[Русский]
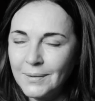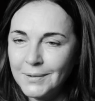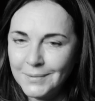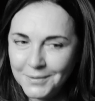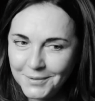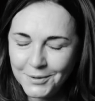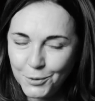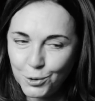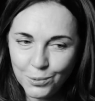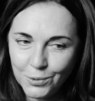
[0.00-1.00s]
Как э,
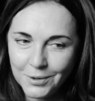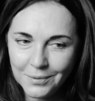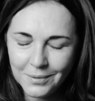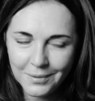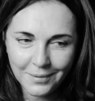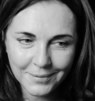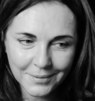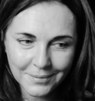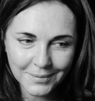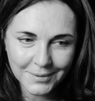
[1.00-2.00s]
эта шутка
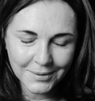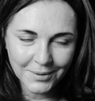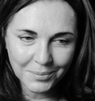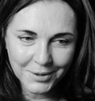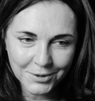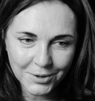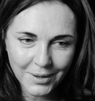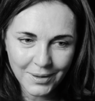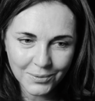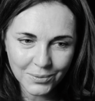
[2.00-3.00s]
недавно где-то я
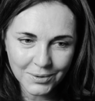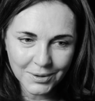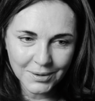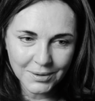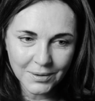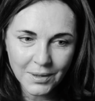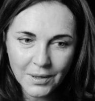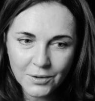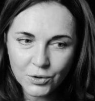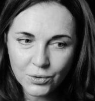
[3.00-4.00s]
прочла или кто-то сказал,
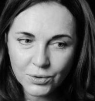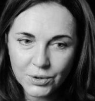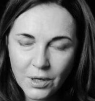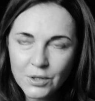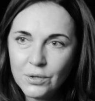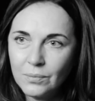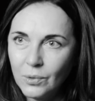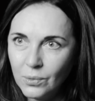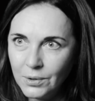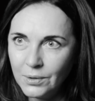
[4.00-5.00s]
что с каждым
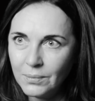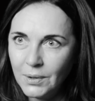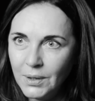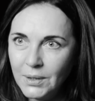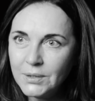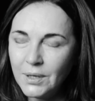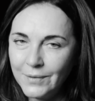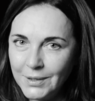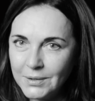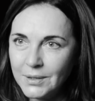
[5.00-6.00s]
годом
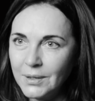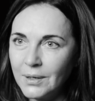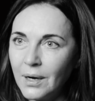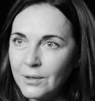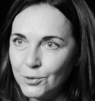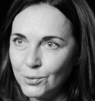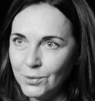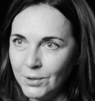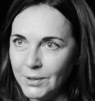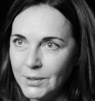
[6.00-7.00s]
советские
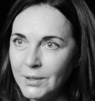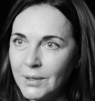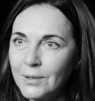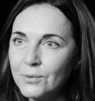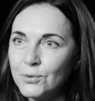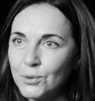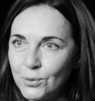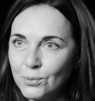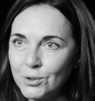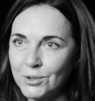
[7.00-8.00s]
актеры играют все
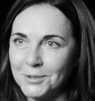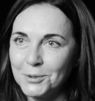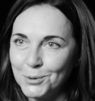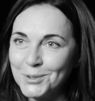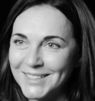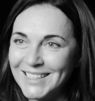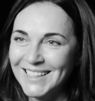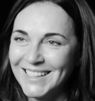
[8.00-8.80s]
лучше и лучше.